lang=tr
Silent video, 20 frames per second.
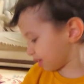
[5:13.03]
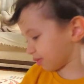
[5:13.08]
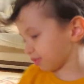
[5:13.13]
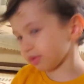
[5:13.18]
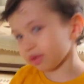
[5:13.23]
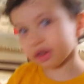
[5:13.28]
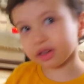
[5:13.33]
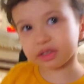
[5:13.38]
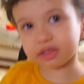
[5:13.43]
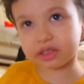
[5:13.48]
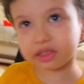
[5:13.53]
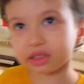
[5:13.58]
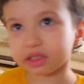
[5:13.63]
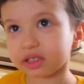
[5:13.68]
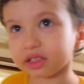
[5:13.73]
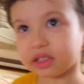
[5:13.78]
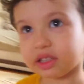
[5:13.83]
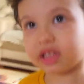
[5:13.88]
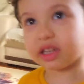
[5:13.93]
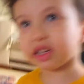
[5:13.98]
Tamam
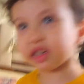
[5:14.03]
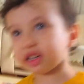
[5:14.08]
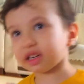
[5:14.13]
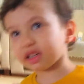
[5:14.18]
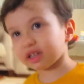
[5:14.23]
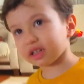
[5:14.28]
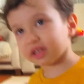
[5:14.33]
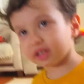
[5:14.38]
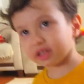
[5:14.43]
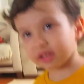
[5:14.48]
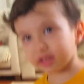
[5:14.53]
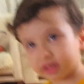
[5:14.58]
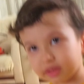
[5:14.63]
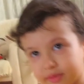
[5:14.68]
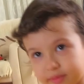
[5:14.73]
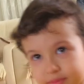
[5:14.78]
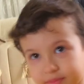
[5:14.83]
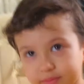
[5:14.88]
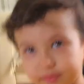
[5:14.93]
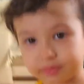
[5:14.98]
Berkay biz iki tane su
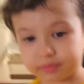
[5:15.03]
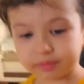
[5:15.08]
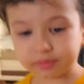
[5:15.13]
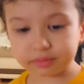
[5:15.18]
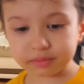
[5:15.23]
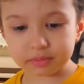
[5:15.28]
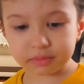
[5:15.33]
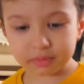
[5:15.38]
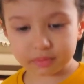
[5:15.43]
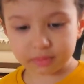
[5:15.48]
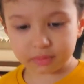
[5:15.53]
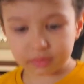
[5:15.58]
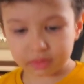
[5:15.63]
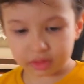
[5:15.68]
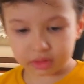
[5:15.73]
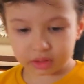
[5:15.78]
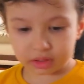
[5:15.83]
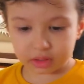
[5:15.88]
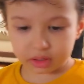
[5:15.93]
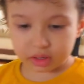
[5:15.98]
alalım Atahan'la.
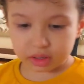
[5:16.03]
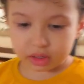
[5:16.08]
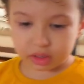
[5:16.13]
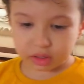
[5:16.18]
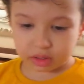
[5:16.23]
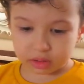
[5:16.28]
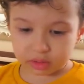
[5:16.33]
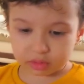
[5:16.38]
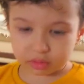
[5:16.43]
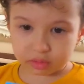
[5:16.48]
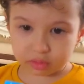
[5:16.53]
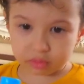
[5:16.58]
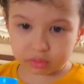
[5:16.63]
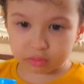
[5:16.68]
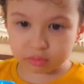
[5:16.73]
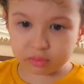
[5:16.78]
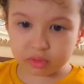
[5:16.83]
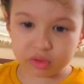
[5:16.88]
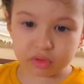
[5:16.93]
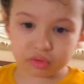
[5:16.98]
Al bu
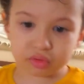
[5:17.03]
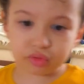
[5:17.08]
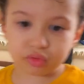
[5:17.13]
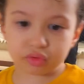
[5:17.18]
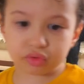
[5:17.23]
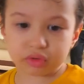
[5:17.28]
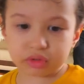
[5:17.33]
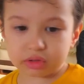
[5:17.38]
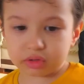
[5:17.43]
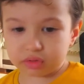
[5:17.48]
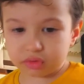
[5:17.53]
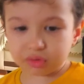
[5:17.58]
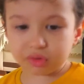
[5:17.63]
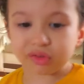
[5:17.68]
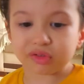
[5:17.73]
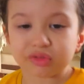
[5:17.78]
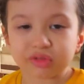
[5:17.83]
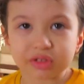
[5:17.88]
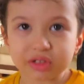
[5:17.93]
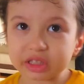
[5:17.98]
suları. Çok
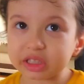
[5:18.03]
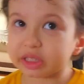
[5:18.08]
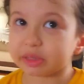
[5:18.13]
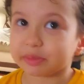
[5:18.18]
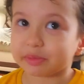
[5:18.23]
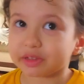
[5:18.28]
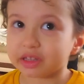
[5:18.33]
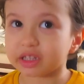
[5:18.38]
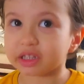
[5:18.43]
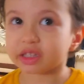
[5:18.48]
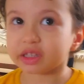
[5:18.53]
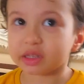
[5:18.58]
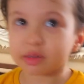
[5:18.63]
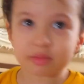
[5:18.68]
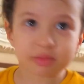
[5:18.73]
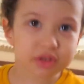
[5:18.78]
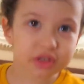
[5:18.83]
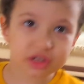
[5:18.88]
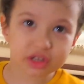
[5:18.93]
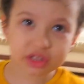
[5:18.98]
su.
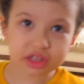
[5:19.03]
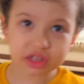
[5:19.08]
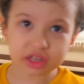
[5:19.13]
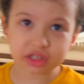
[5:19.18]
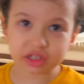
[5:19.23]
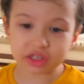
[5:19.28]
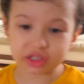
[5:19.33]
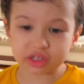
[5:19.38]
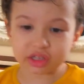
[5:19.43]
Bak bakalım.